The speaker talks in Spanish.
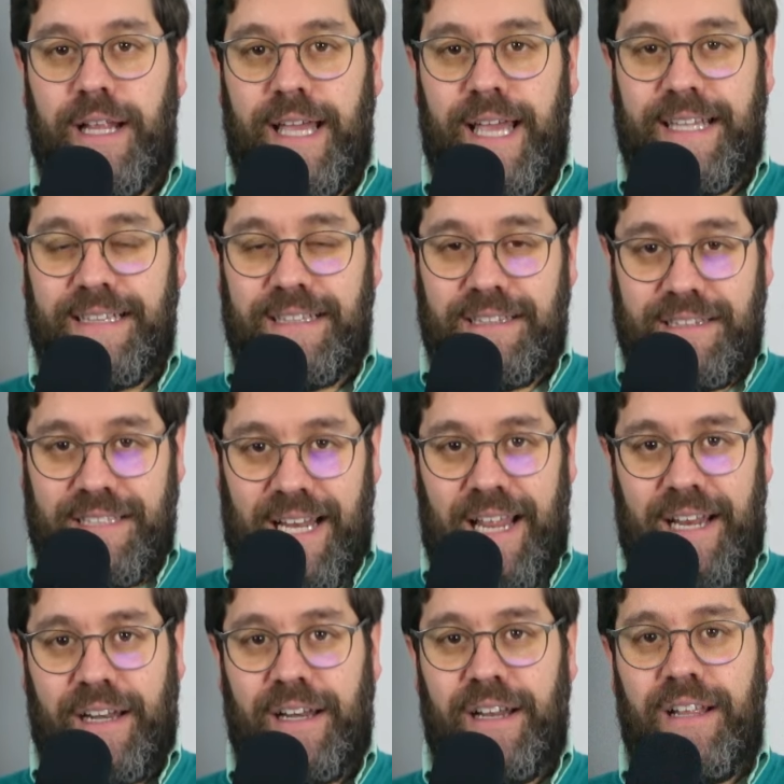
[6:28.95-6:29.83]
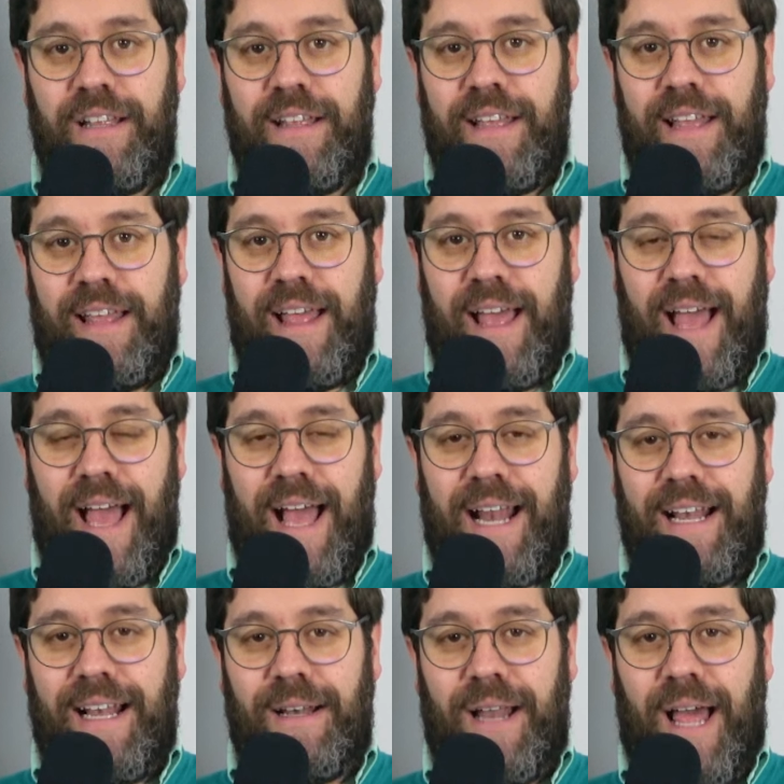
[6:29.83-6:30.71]
entrar
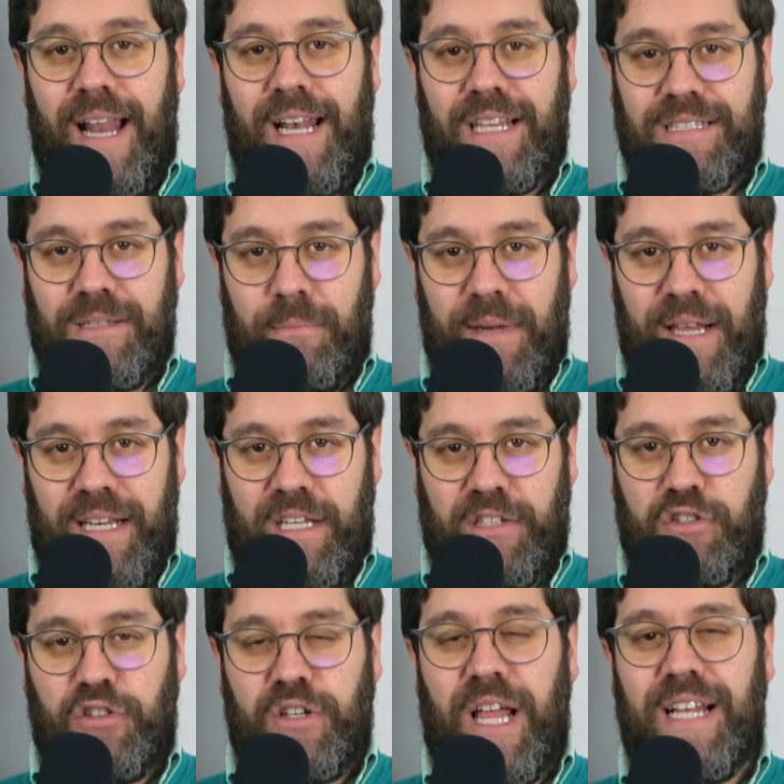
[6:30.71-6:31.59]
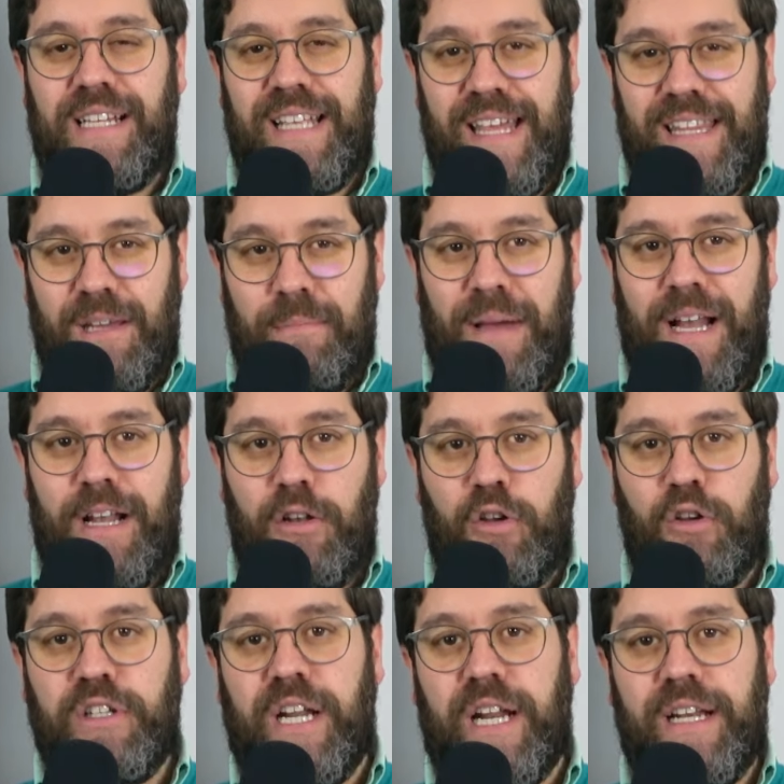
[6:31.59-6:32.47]
a la Asamblea Nacional y además
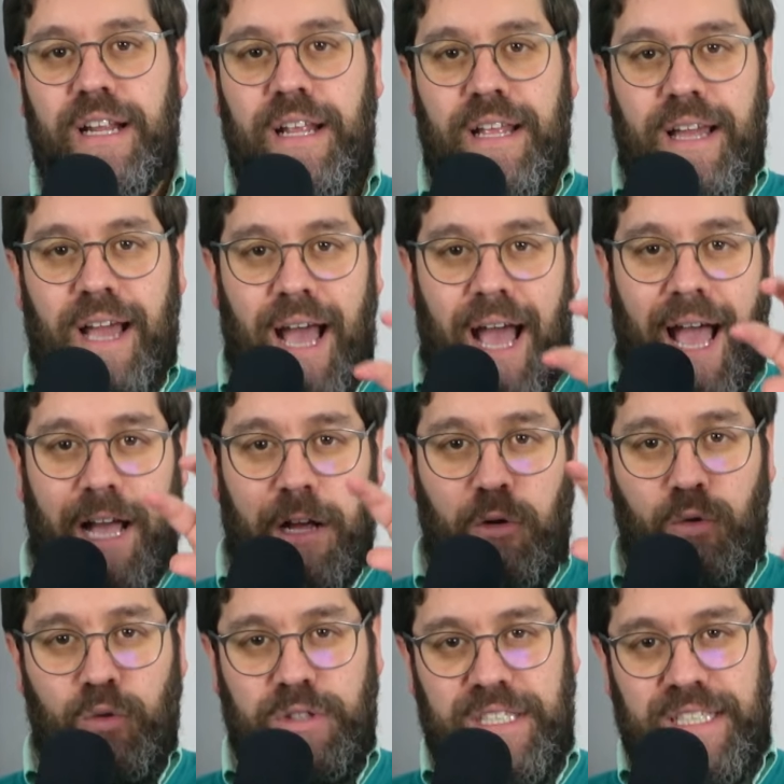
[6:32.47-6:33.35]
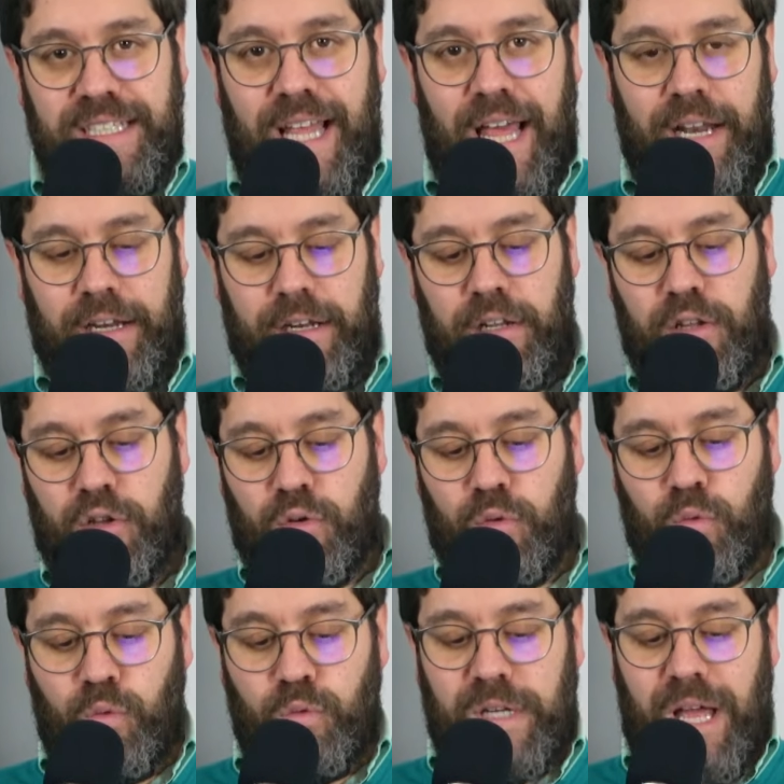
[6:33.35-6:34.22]
logran aglutinar
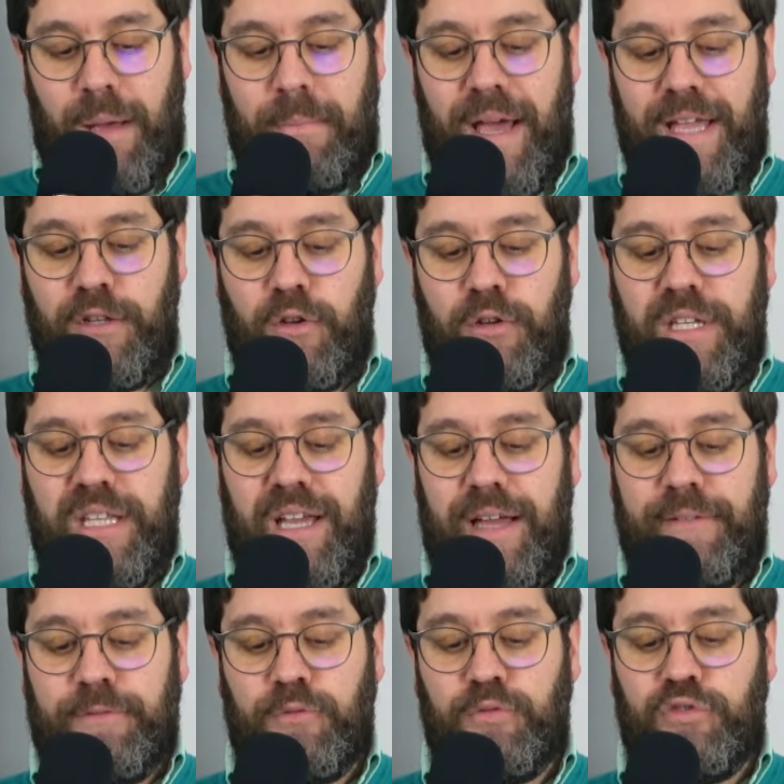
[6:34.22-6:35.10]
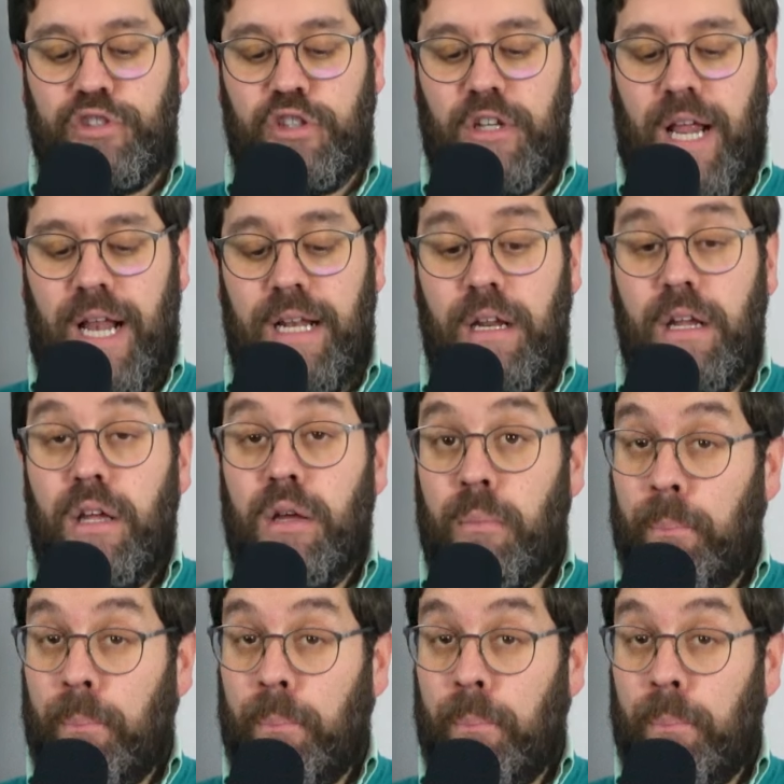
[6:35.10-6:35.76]
una mayoría funcional,